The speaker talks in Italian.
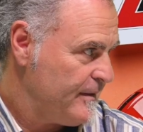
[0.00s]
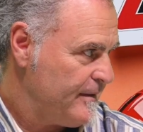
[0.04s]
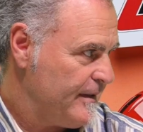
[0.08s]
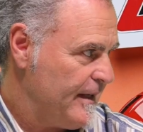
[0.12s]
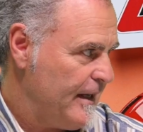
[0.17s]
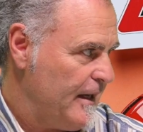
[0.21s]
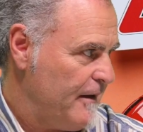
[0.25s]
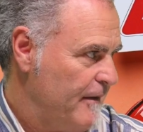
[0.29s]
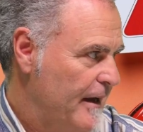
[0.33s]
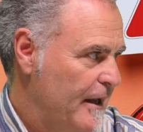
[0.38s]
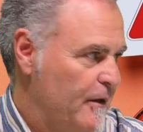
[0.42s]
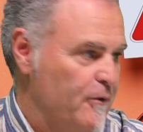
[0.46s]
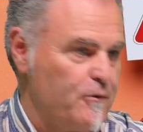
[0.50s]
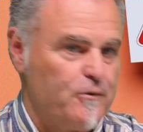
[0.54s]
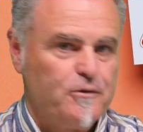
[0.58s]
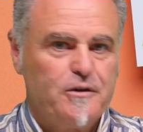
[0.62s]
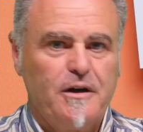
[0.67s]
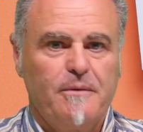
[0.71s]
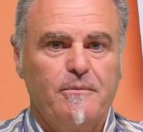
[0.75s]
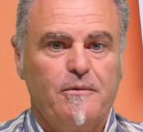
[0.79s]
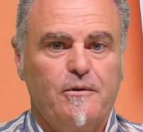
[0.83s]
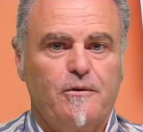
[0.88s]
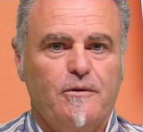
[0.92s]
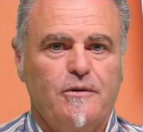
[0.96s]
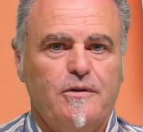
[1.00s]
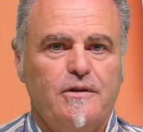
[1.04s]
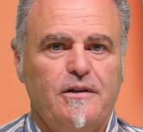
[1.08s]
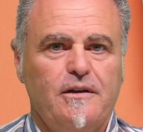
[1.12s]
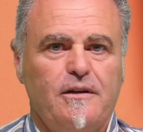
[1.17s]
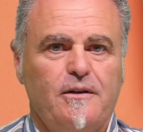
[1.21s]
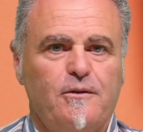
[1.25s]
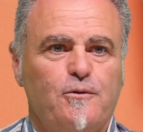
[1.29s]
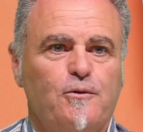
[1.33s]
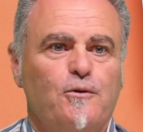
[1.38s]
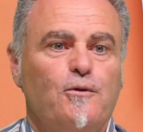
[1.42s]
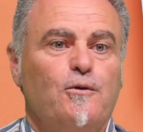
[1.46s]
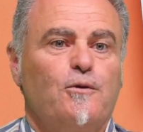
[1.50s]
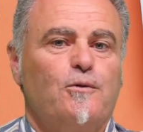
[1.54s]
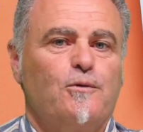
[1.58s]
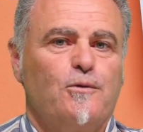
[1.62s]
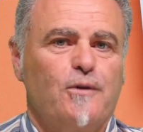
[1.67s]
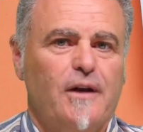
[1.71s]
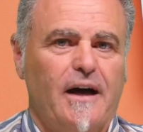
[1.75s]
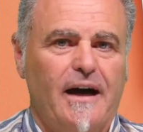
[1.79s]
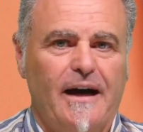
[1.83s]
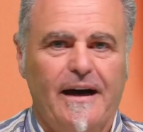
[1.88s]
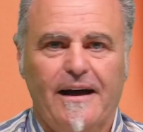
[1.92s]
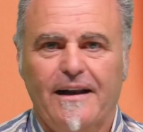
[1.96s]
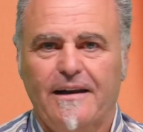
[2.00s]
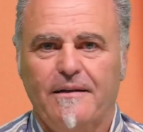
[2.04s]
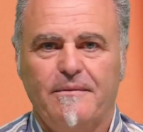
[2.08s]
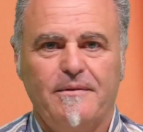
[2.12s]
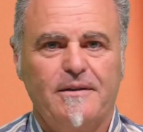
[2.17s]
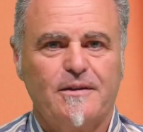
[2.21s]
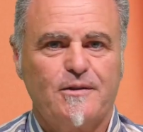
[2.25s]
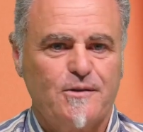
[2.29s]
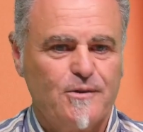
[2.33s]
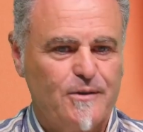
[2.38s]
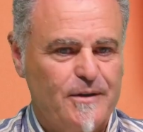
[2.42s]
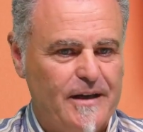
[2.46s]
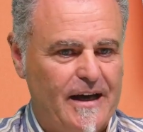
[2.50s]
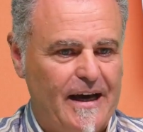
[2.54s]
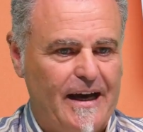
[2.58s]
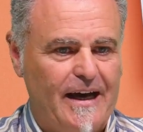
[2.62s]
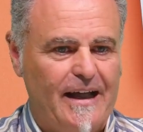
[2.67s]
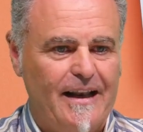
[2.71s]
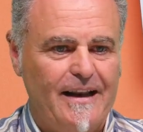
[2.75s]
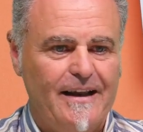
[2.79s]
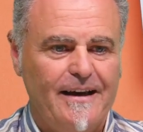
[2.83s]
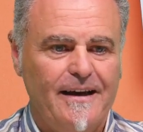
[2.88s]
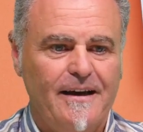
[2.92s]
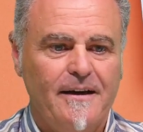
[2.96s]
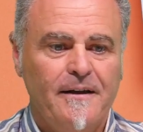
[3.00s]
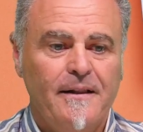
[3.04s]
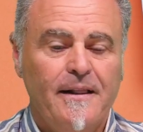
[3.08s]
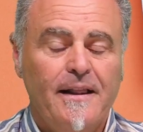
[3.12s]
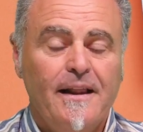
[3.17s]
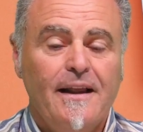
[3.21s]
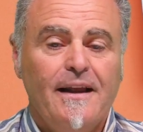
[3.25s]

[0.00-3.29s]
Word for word: a livello diciamo così culturale, personale